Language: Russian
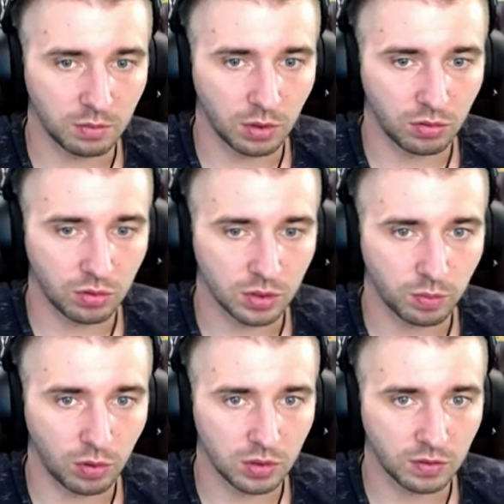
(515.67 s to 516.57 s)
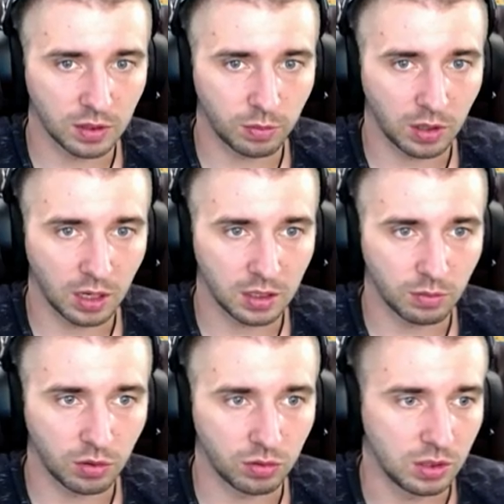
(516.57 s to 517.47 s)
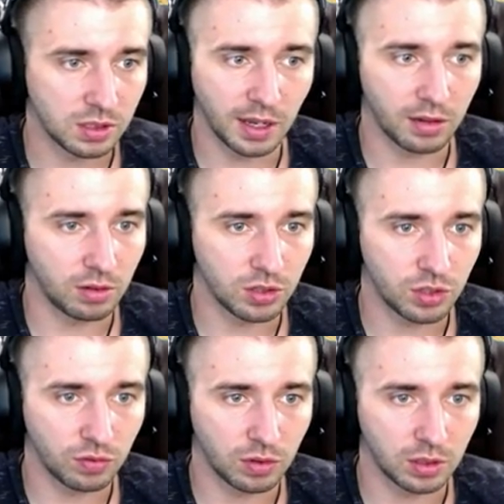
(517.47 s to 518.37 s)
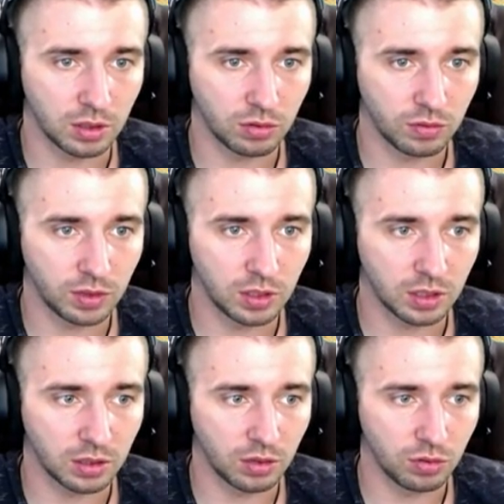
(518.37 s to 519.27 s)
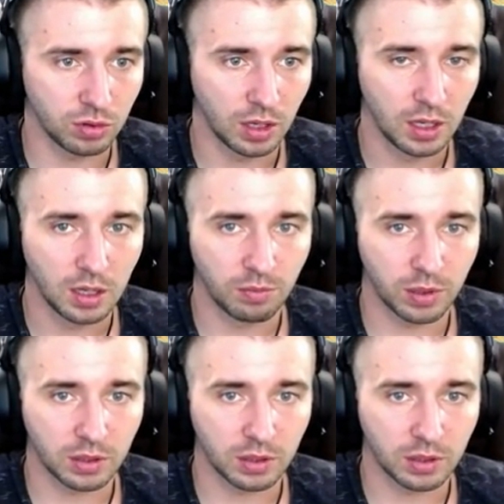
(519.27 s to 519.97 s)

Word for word: могу, использовать пока не могу. Не знаю для чего они, но видите, дают по